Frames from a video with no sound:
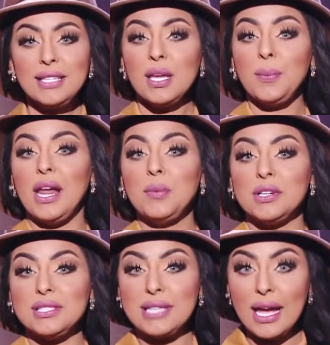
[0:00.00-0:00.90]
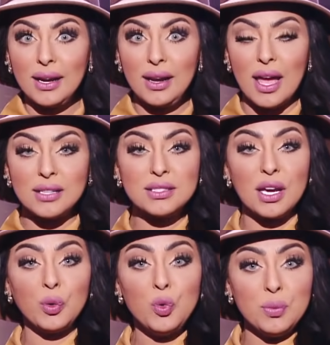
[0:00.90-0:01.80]
وليس بالامر السهل ان
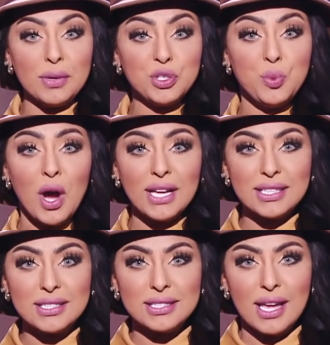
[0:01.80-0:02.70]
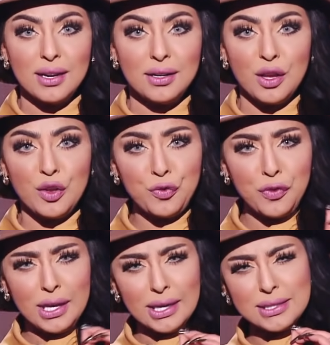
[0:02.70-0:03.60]
تكون مجموعه انسان
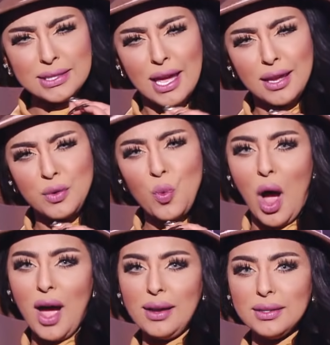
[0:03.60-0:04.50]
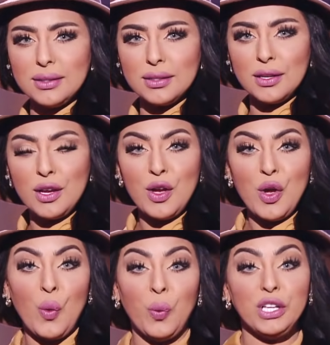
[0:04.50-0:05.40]
في انسان واحد
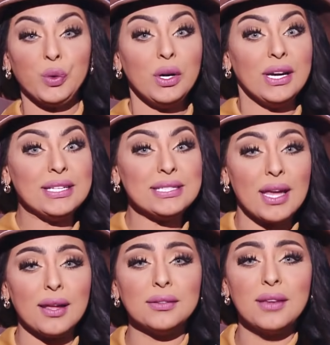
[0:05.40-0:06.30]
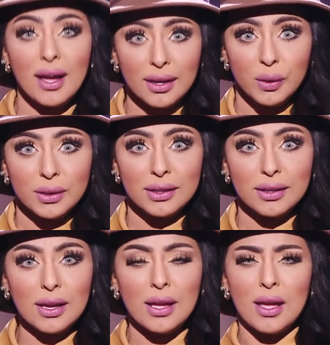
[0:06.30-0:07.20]
ولكل انسان داخلك
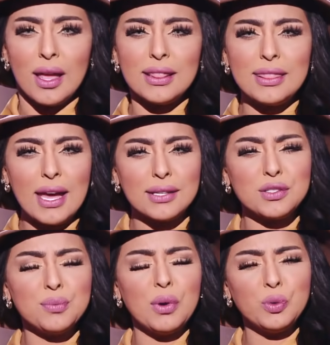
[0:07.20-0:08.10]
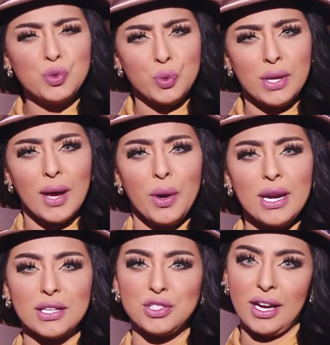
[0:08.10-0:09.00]
ذات موجوده
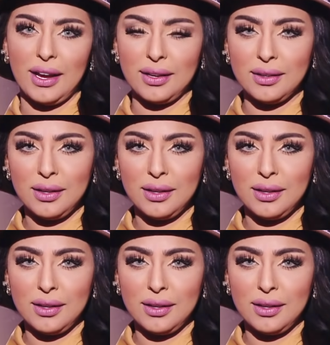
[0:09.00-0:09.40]
وناجحه